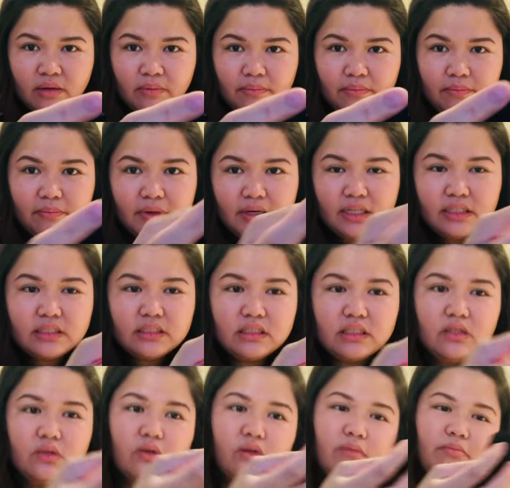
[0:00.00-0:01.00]
But
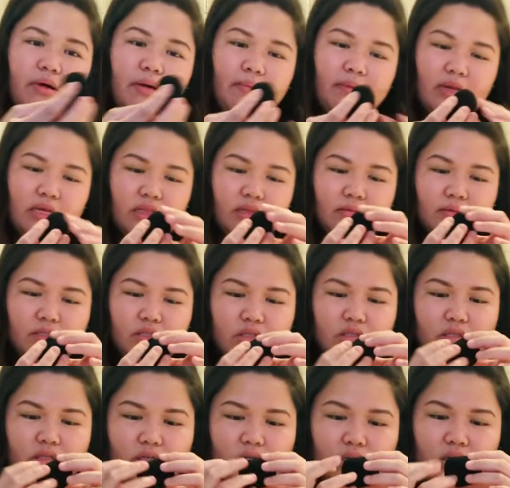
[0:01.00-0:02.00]
siguro babalik naman
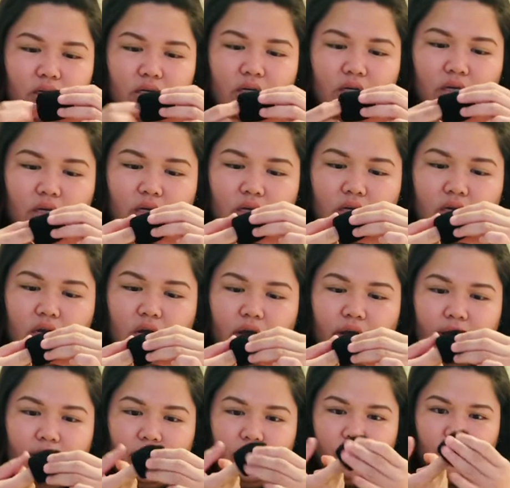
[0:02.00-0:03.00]
siya sa
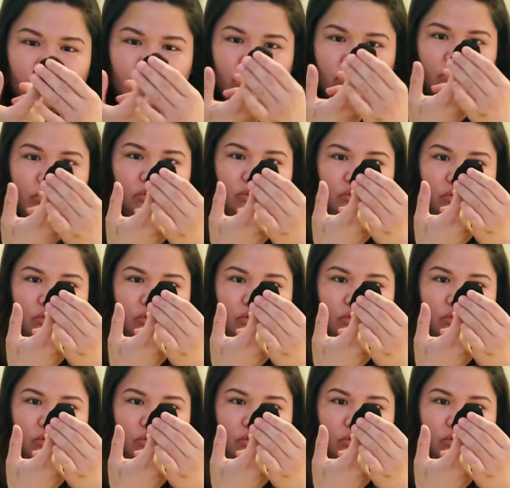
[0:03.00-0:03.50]
ayos.